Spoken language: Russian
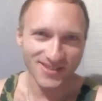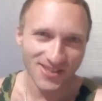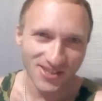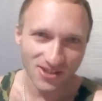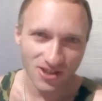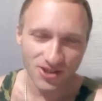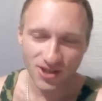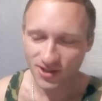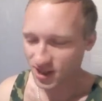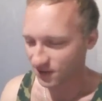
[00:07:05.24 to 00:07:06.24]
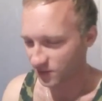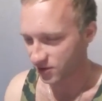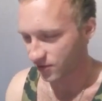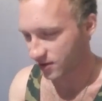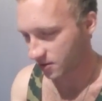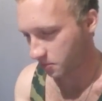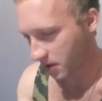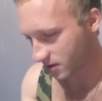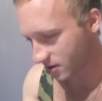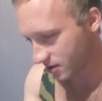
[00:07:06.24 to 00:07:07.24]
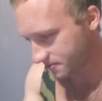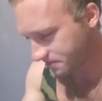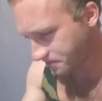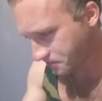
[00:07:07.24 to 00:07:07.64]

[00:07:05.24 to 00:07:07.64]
с Никитой Черниковым, называется «Понты».